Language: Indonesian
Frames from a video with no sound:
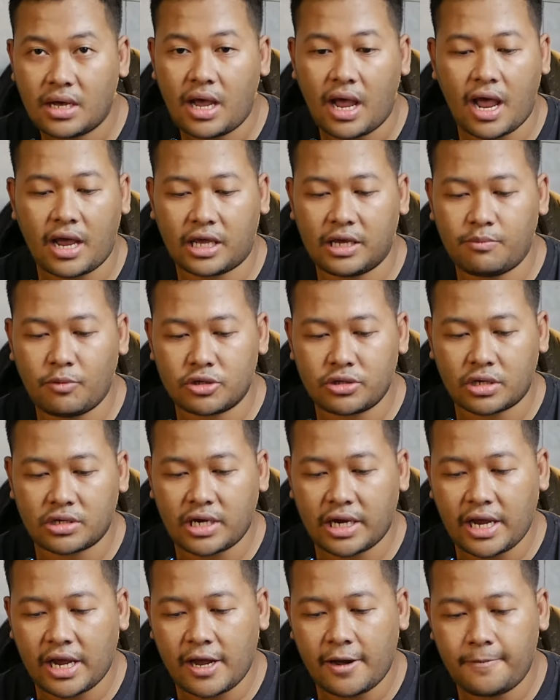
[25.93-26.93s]
aki motor
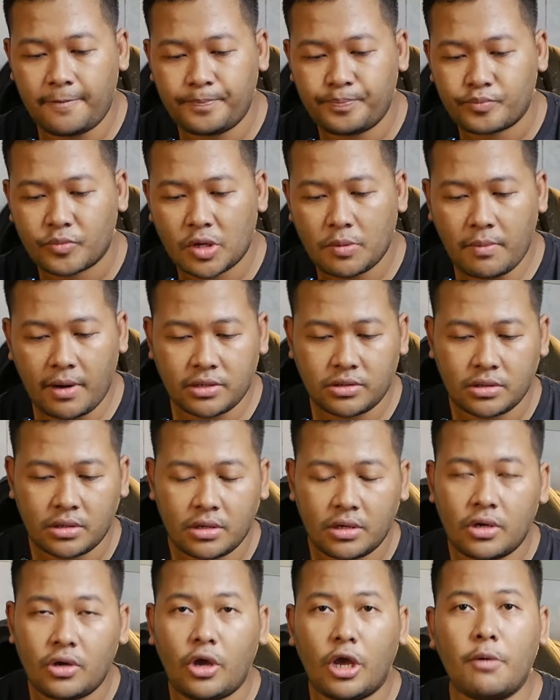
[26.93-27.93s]
saya, Mas,
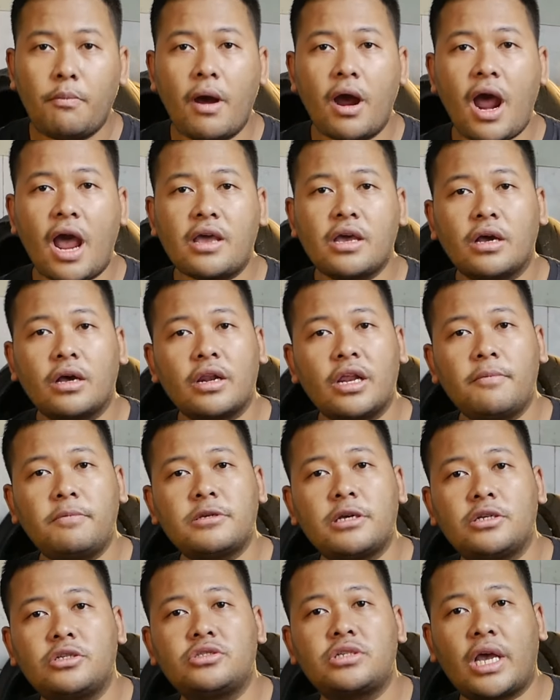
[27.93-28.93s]
emang aki kering
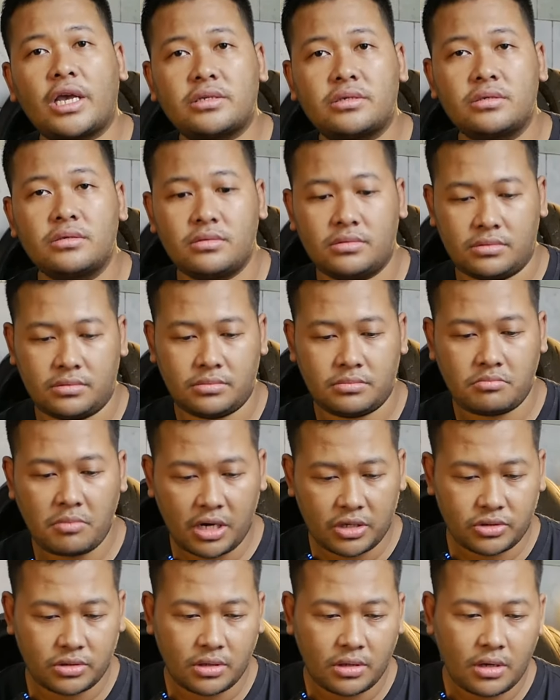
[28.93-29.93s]
bisa dicas?
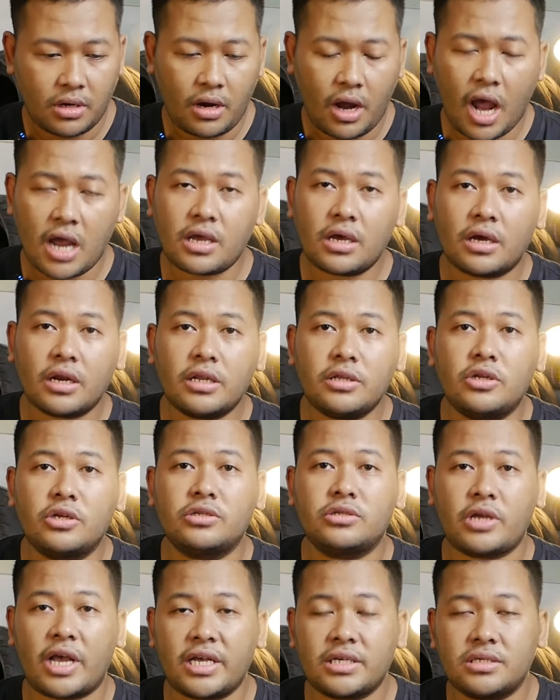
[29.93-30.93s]
Mas, Aki kering di
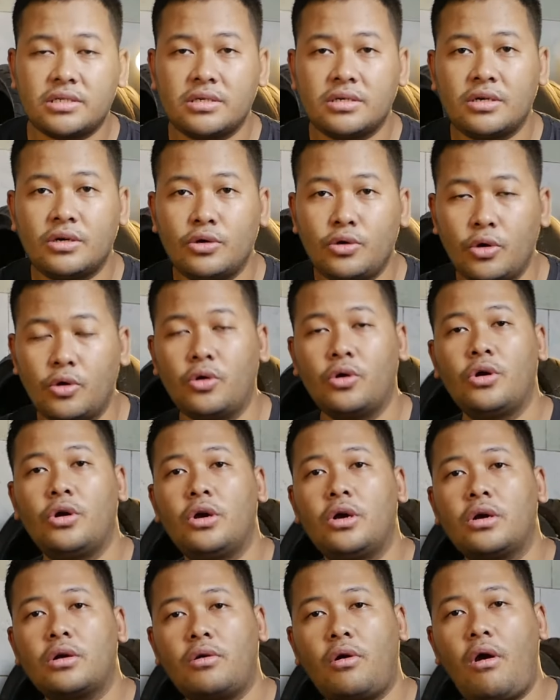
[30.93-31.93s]
dijas loh
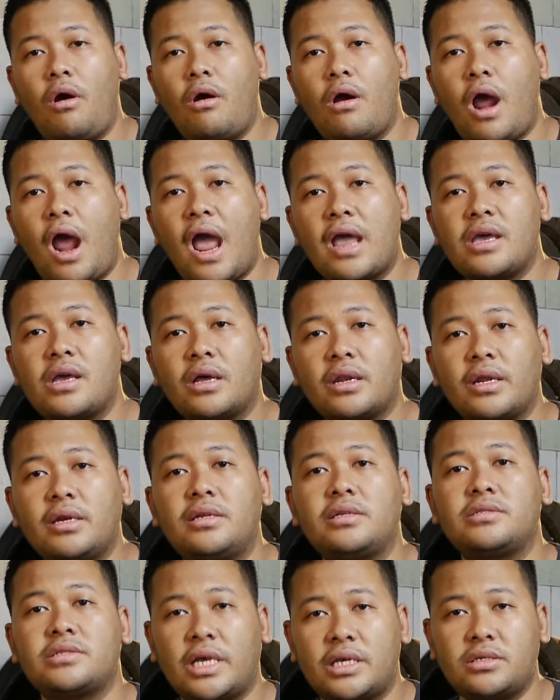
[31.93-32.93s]
kok aki kering
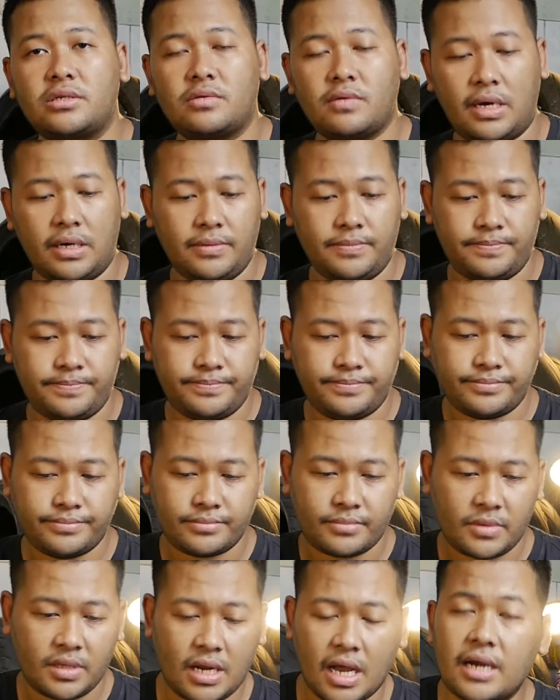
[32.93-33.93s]
di dijas tuan
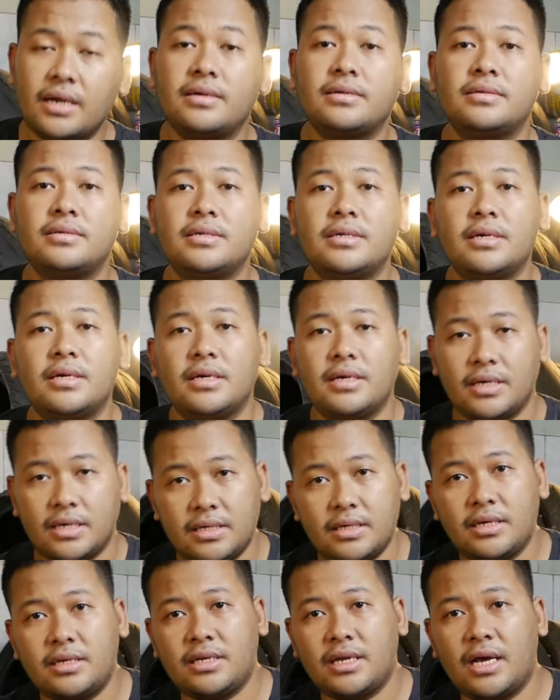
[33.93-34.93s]
dan
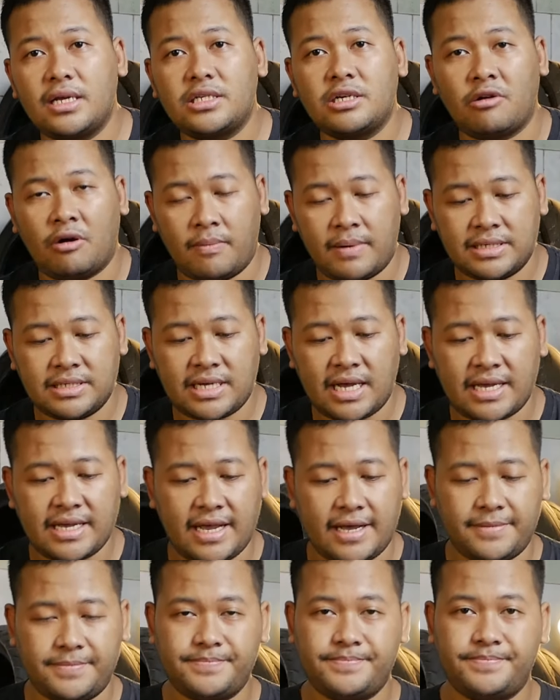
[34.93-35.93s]
ini dia jawaban saya